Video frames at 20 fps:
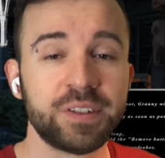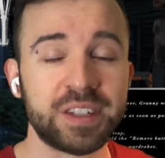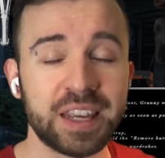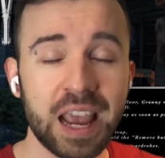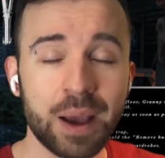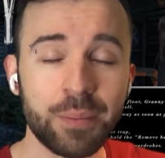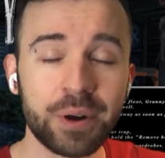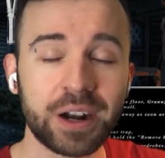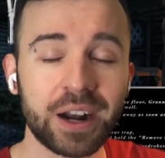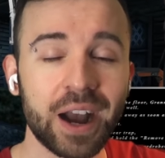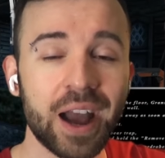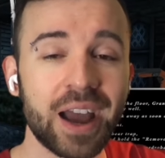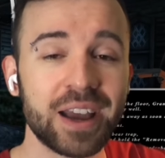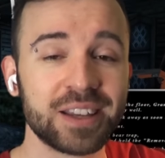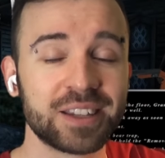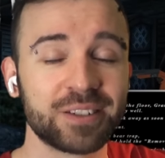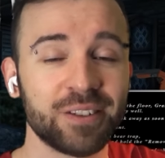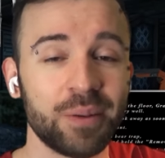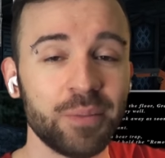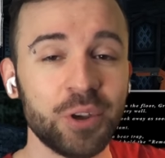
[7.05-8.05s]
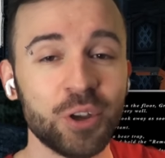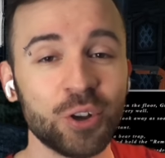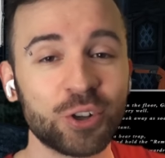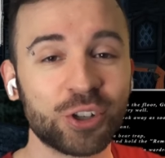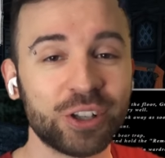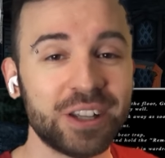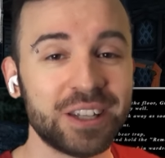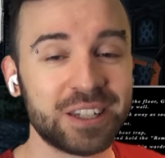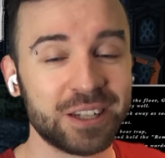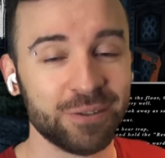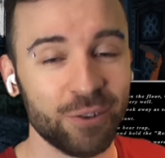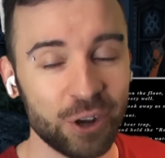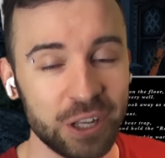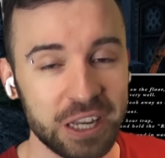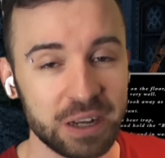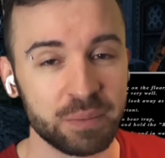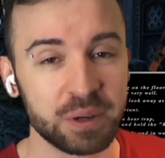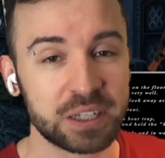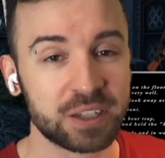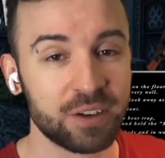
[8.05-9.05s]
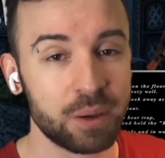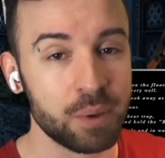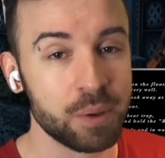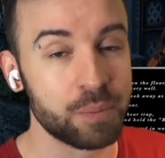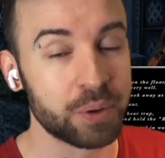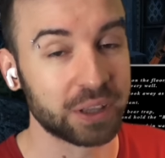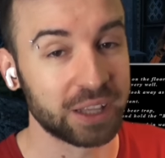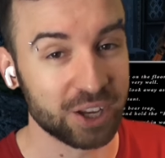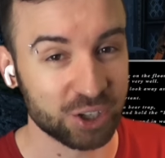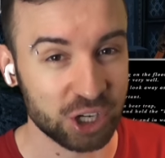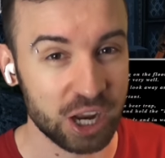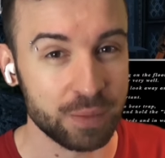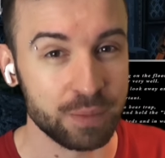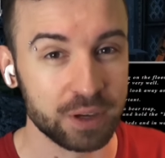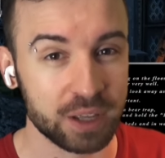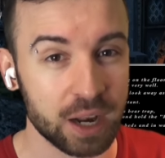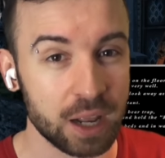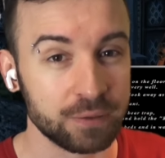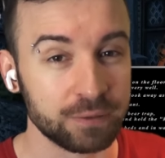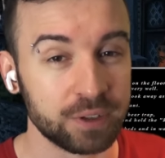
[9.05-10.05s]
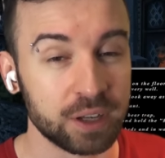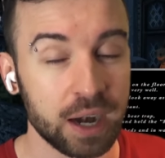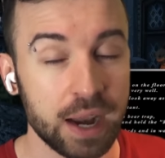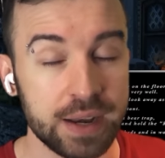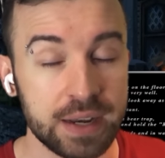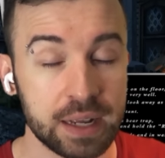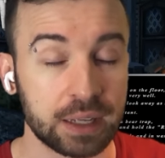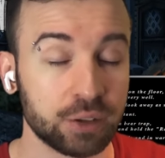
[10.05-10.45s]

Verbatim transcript: Всем хай, с вами Юджин, и сегодня мы с вами продолжаем играть в Грэнни.